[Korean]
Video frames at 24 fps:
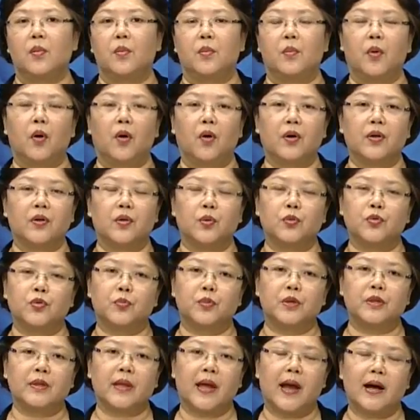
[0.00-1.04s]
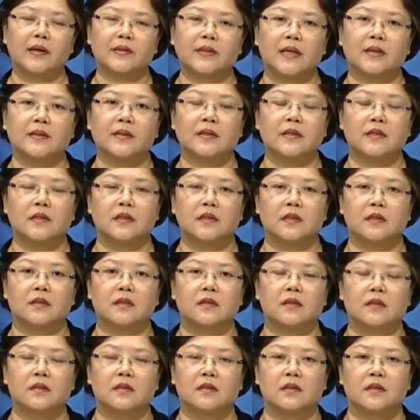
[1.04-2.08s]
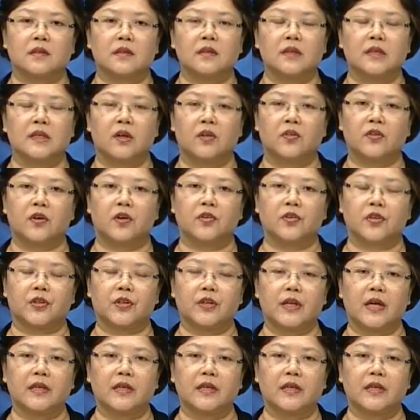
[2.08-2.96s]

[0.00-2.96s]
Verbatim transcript: 뭐 요즘은 대학생들은 이런 것들을